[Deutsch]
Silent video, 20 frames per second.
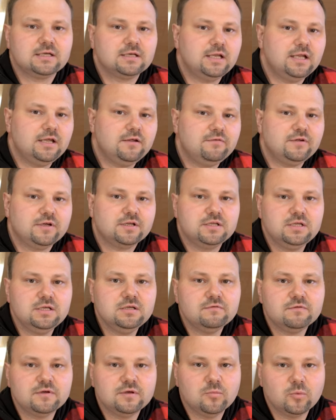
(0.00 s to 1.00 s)
dann
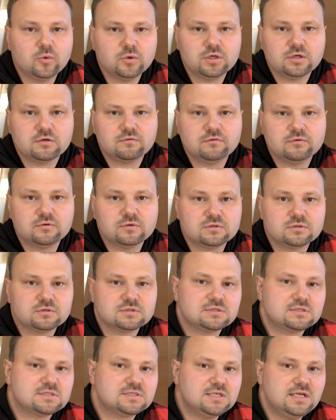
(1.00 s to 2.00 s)
effektiv im Monat von
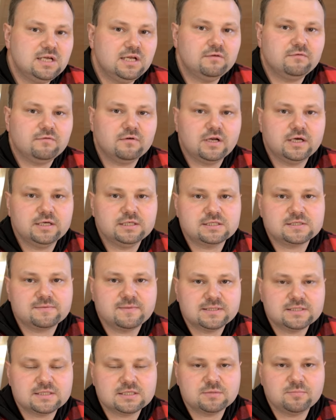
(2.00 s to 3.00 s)
10, vielleicht
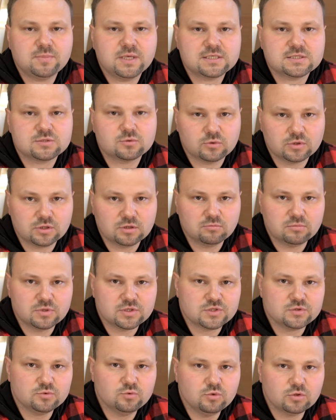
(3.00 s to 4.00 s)
20 Personen
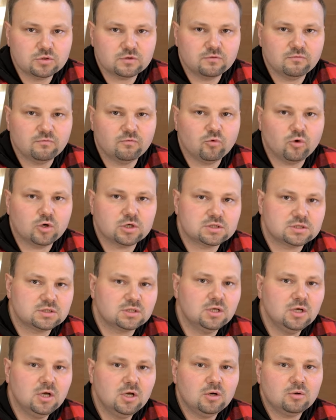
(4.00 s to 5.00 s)
besucht
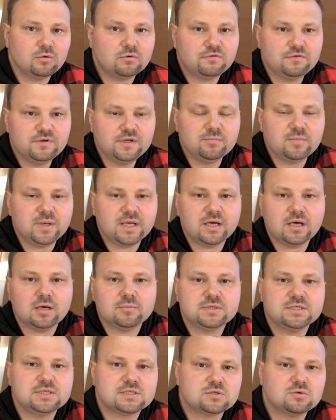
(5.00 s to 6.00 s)
worden und Feedback
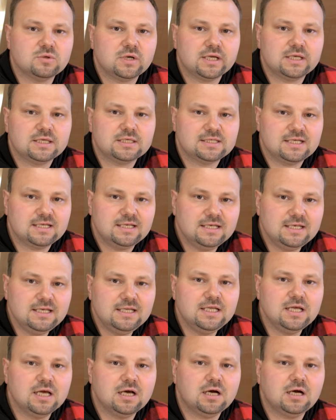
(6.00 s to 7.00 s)
habe ich hierzu eigentlich
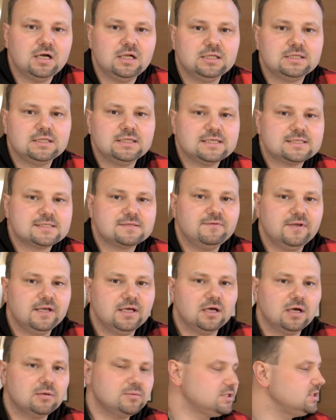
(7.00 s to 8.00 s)
nie erhalten.
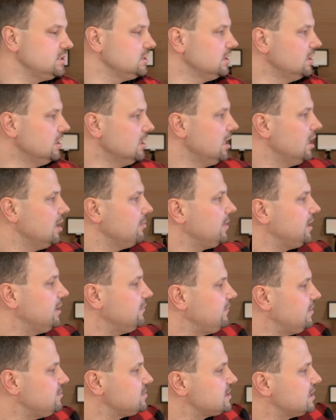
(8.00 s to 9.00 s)
Deswegen habe ich hier
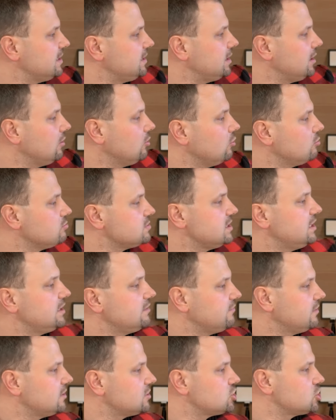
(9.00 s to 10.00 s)
meine Webseite, auch um sie
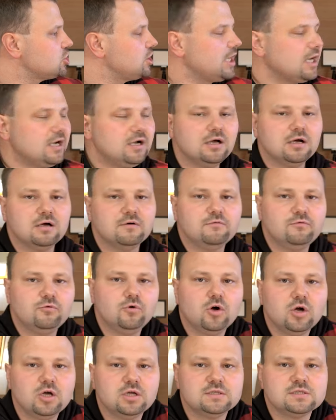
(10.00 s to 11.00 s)
etwas schlanker
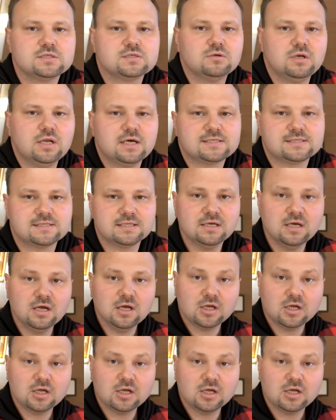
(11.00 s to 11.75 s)
wirken zu lassen,